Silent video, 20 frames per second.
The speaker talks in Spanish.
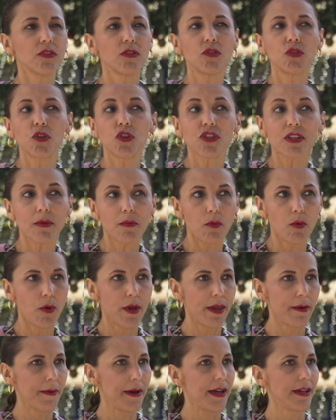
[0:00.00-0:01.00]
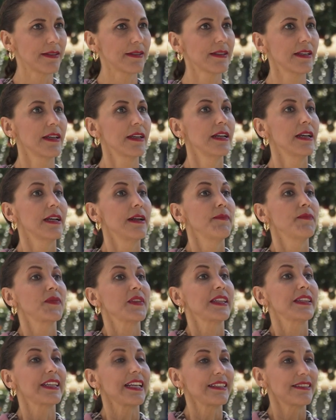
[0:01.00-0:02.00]
no te muevas,
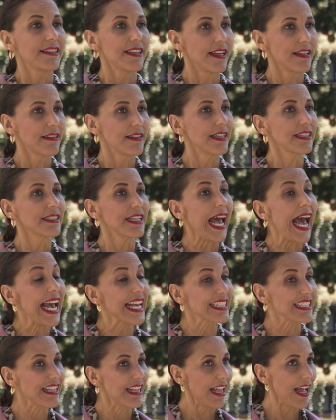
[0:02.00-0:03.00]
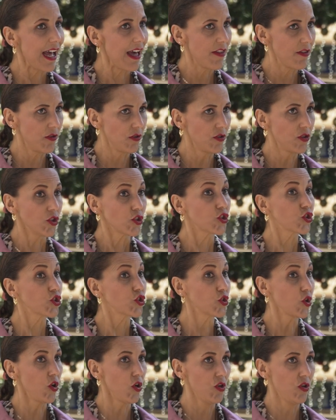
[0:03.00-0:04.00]
te sientas aislado,
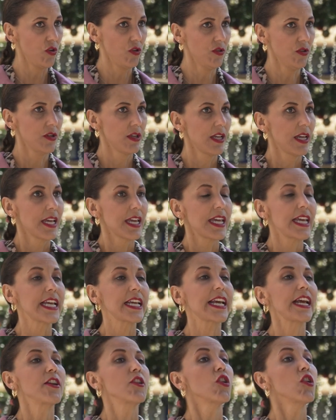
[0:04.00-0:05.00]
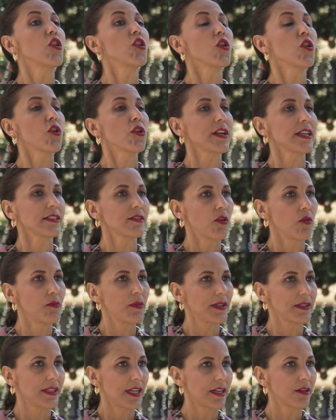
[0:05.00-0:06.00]
solo y que no logres
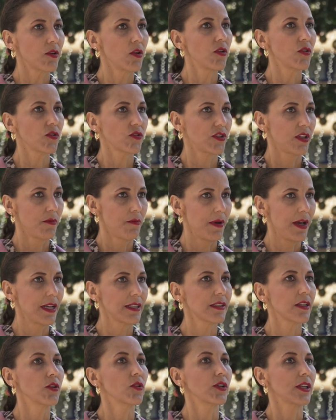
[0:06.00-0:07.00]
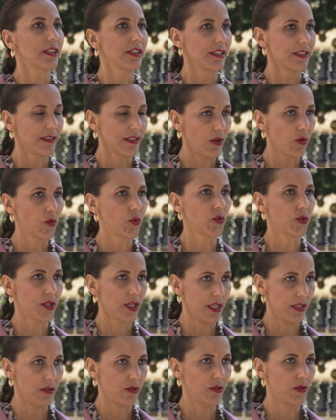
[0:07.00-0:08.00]
conversar con los demás lo que te está
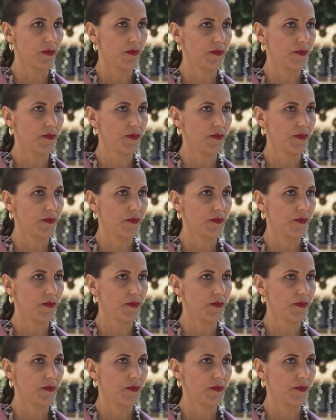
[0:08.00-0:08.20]
ocurriendo.